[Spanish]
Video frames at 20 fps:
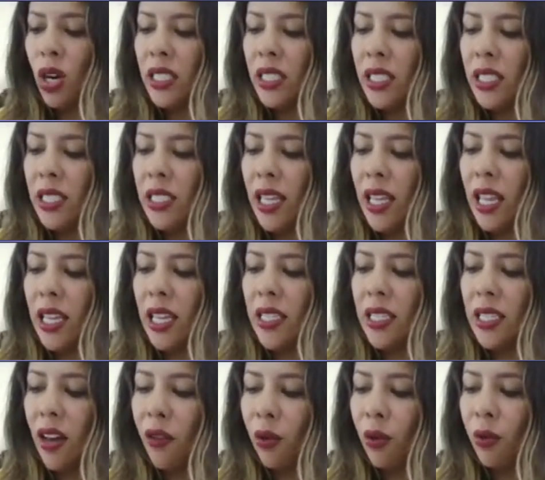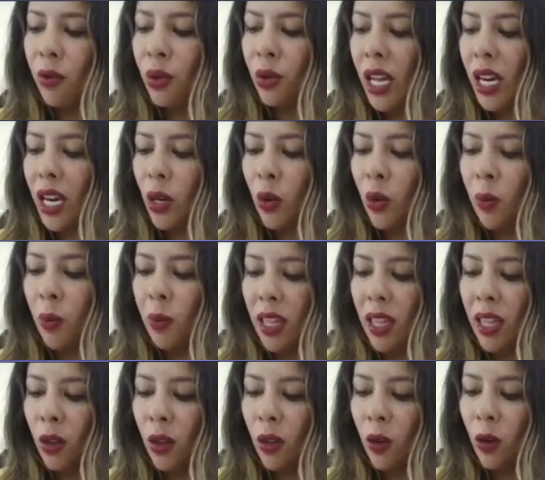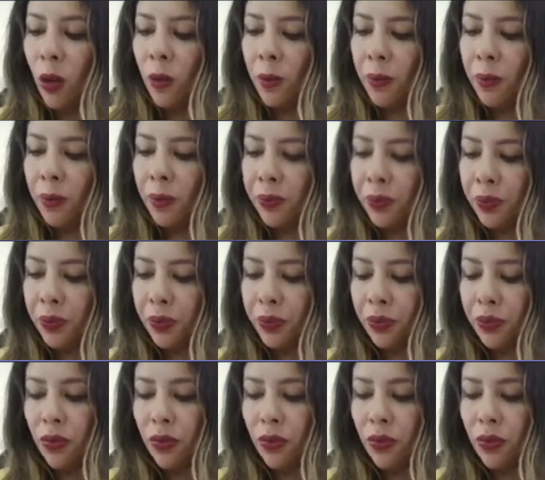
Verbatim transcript: ¿Algún congresista desea formular algún pedido?